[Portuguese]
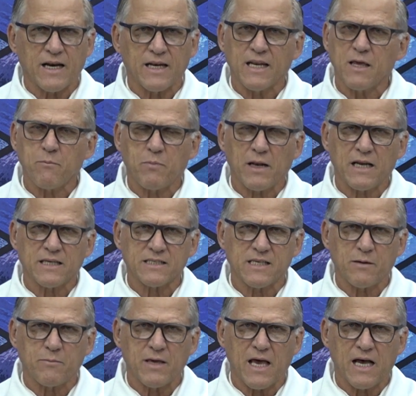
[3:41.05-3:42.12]
nem pelas
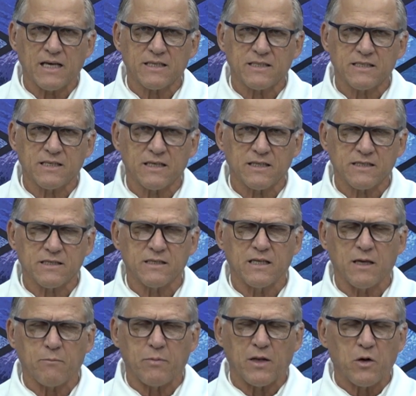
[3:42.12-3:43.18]
ameaças,
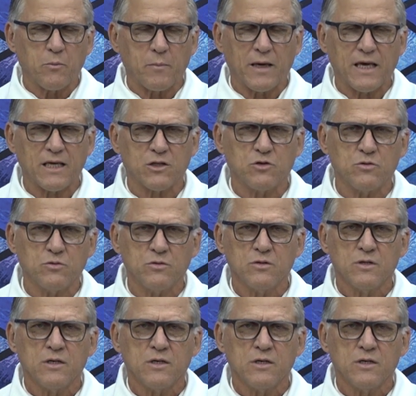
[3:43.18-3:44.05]
nem pelo medo,